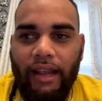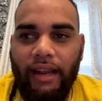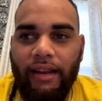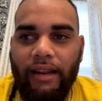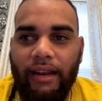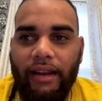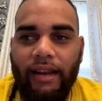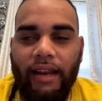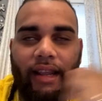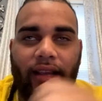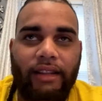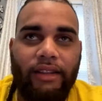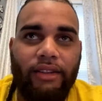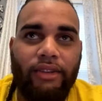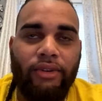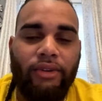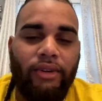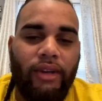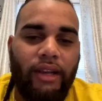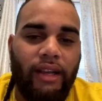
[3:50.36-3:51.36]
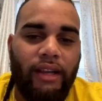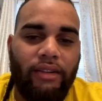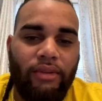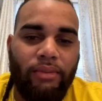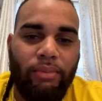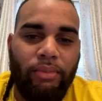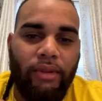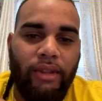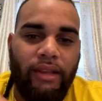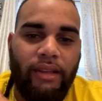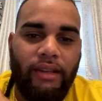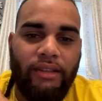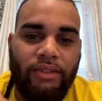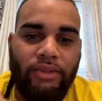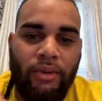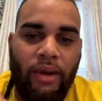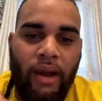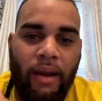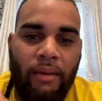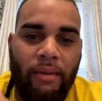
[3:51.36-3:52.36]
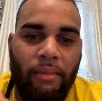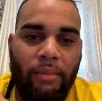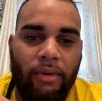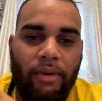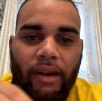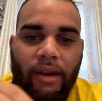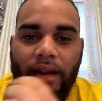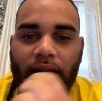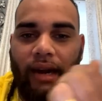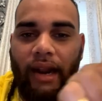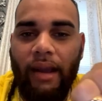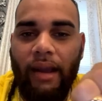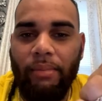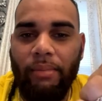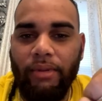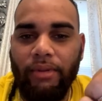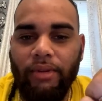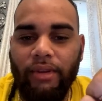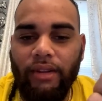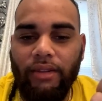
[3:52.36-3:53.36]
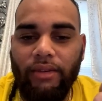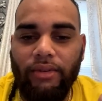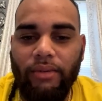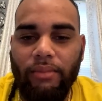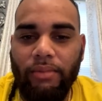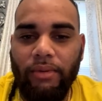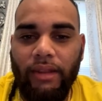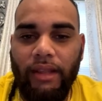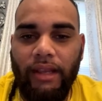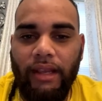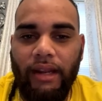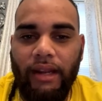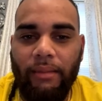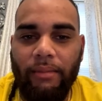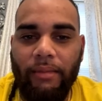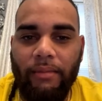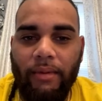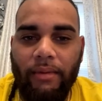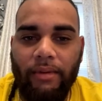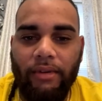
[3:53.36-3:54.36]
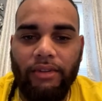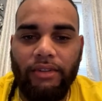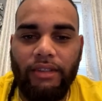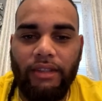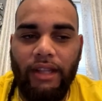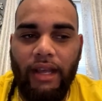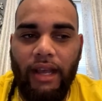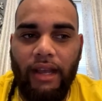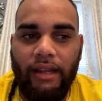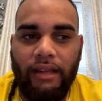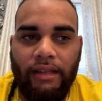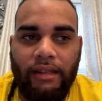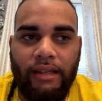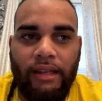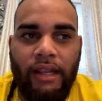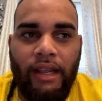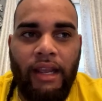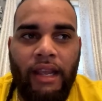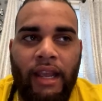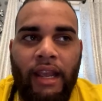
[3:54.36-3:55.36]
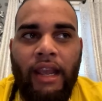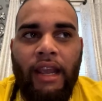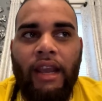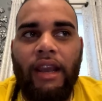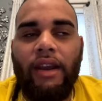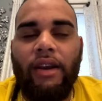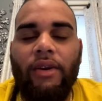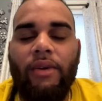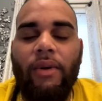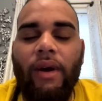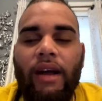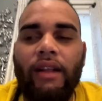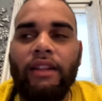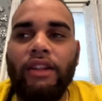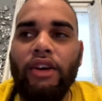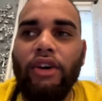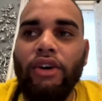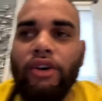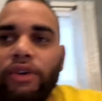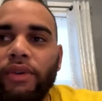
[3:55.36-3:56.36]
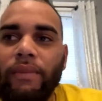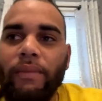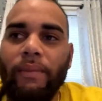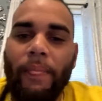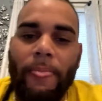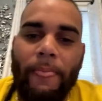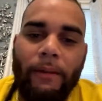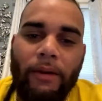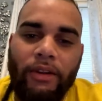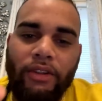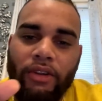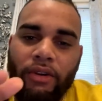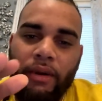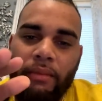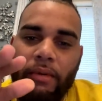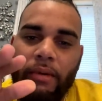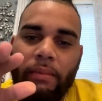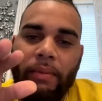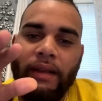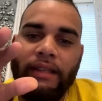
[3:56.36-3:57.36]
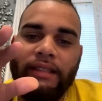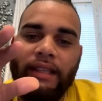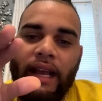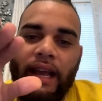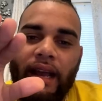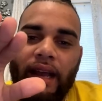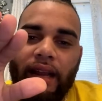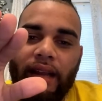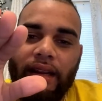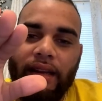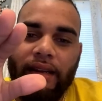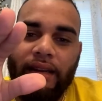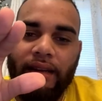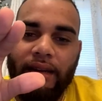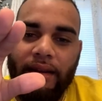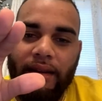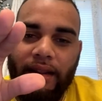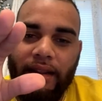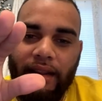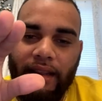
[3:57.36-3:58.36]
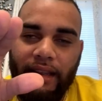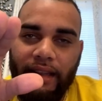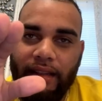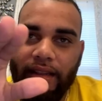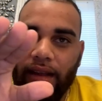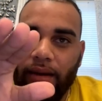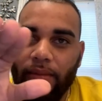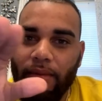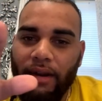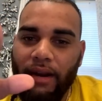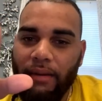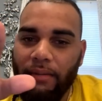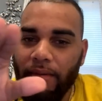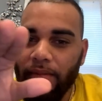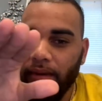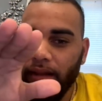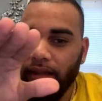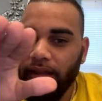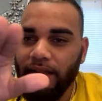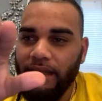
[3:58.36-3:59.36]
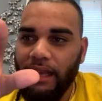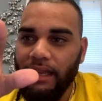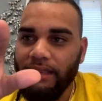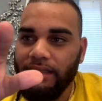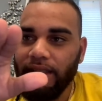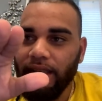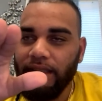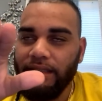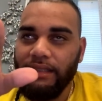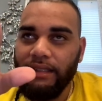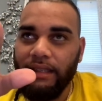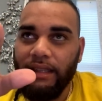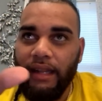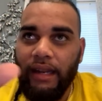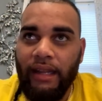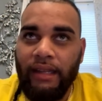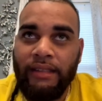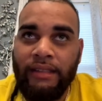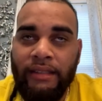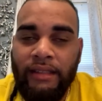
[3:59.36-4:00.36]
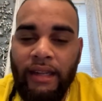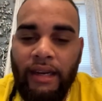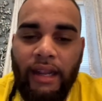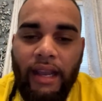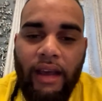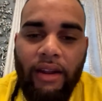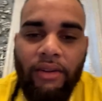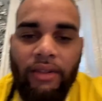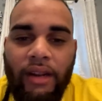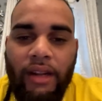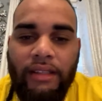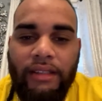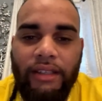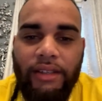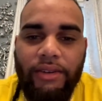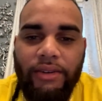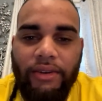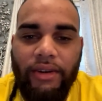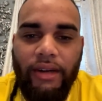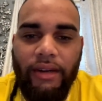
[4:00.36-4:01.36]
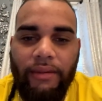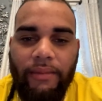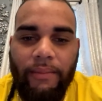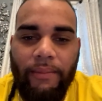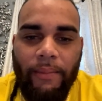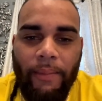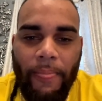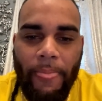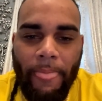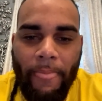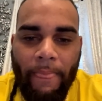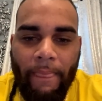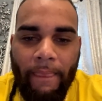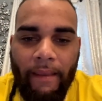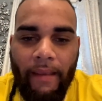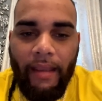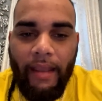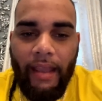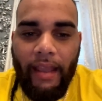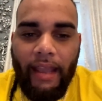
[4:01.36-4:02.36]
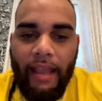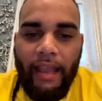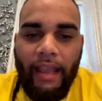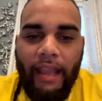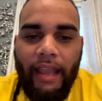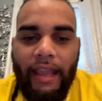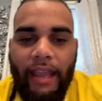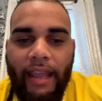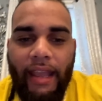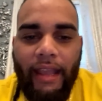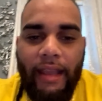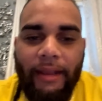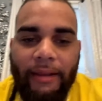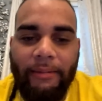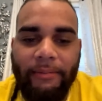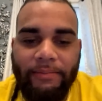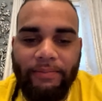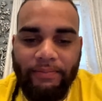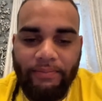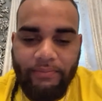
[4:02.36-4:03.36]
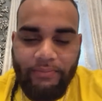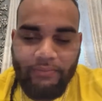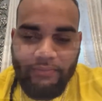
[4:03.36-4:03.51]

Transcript: En el lento es que tú puedes ir suave, pero en el rápido ya tú no puedes ir a la misma velocidad. Cuando nosotros vamos a pasar y estamos a la misma distancia, así, de las, del carro de la señora, eh,